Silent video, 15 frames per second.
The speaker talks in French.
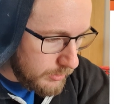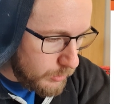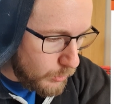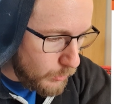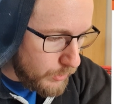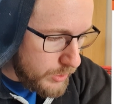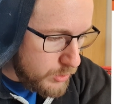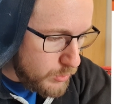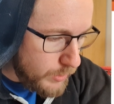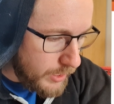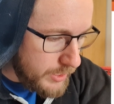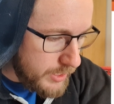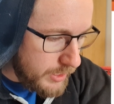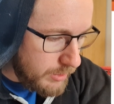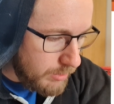qu'on est sur
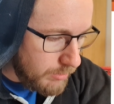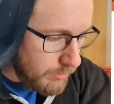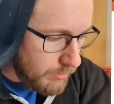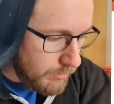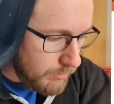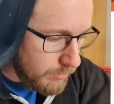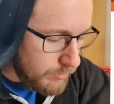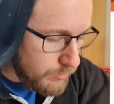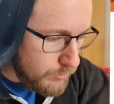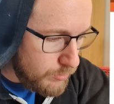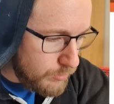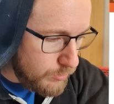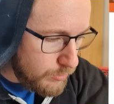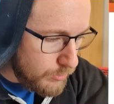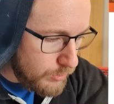un écran
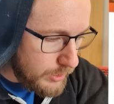d'une